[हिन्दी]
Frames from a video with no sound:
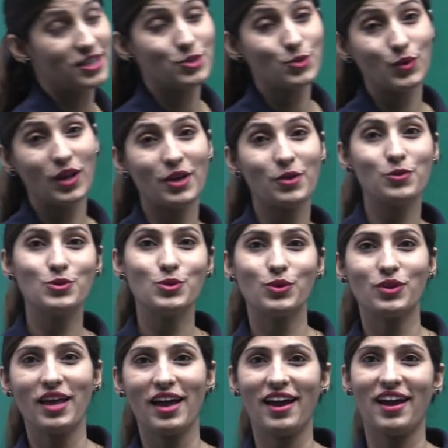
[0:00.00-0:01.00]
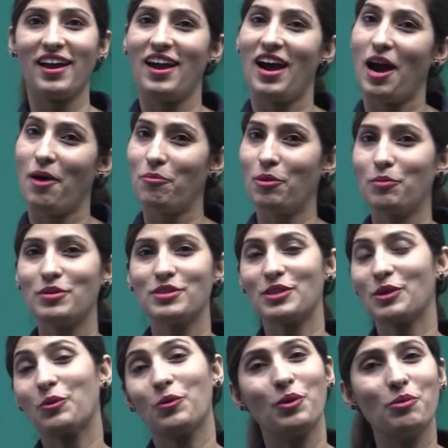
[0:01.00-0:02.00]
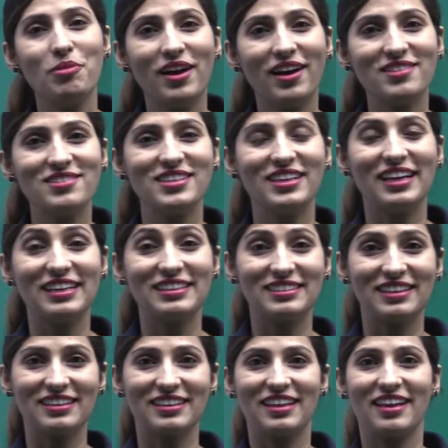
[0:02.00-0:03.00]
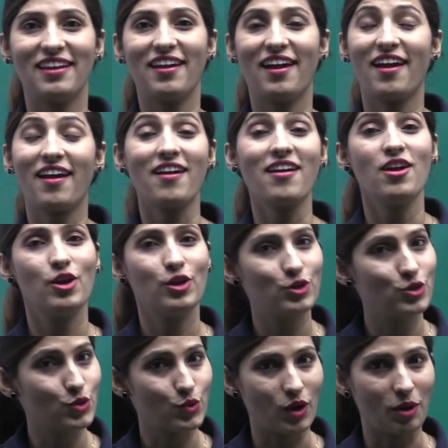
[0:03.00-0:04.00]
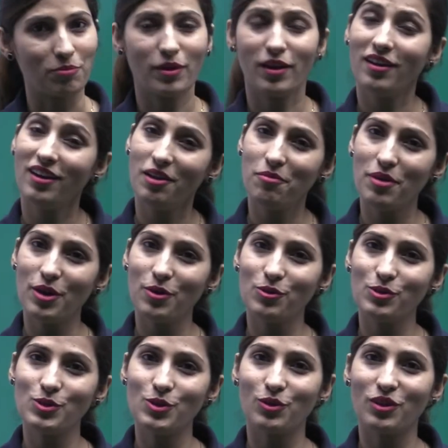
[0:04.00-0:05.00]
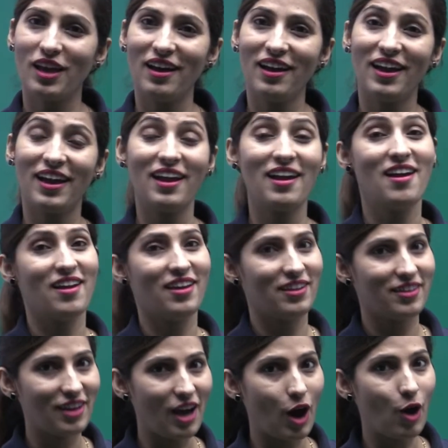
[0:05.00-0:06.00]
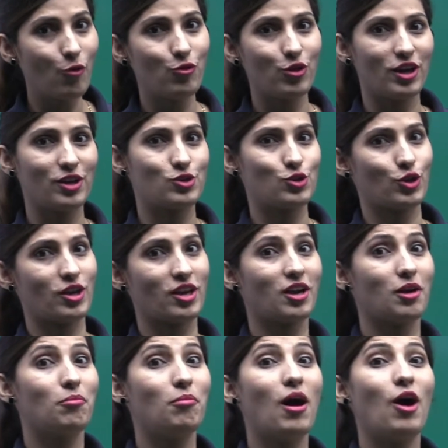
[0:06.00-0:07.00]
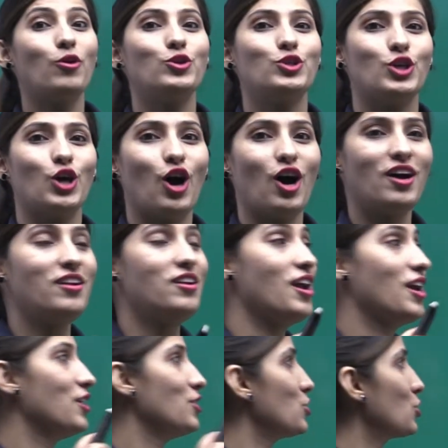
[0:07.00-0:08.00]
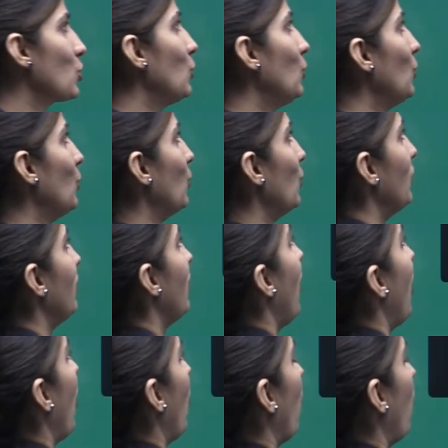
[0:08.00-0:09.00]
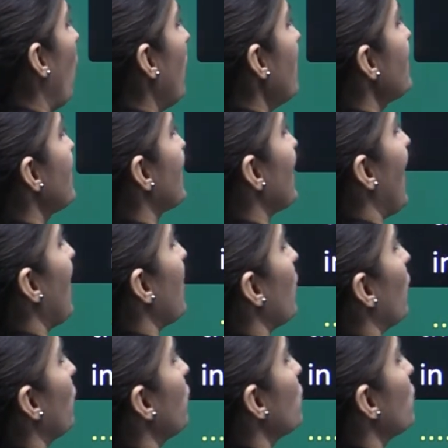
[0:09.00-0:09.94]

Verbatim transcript: चूल्हा यूज़ होता है आप इनमें से कोई भी आंसर लिख सकते हैं जो आपके घर में यूज़ होता है नाउ वी आर टॉकिंग अबाउट योर स्कूल वट काइंड ऑफ